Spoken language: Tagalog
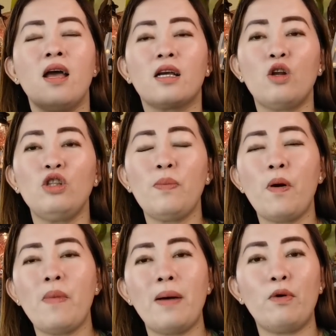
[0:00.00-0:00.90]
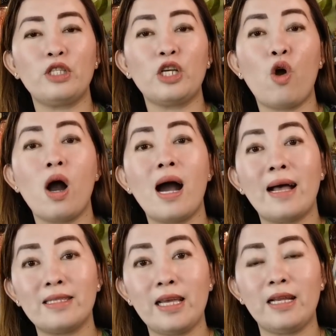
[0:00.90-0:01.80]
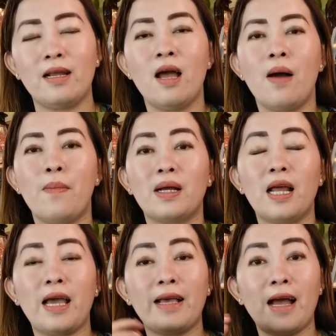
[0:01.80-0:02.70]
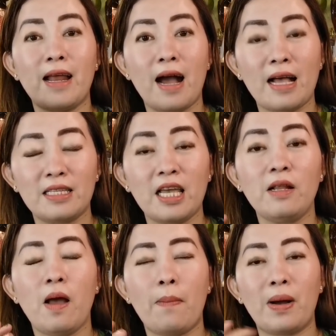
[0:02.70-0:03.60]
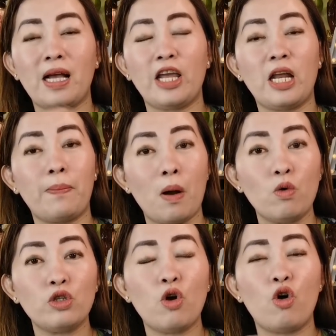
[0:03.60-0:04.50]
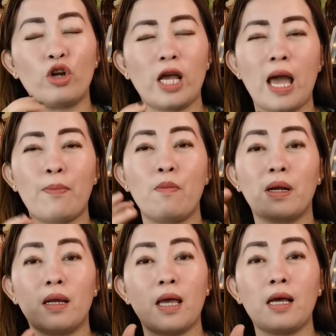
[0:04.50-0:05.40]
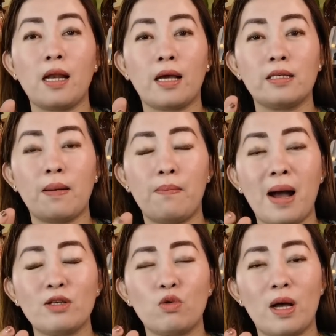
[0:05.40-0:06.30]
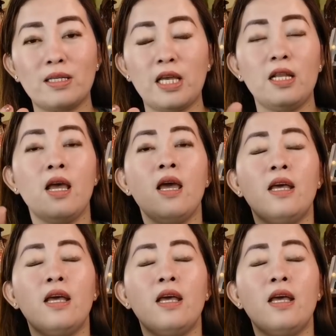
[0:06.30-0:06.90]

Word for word: Ganon din po mga bossing ko ang asin. Maglagay ka ng asin pag kayo nagpausok or kaya po maglagay ka ng isang basong asin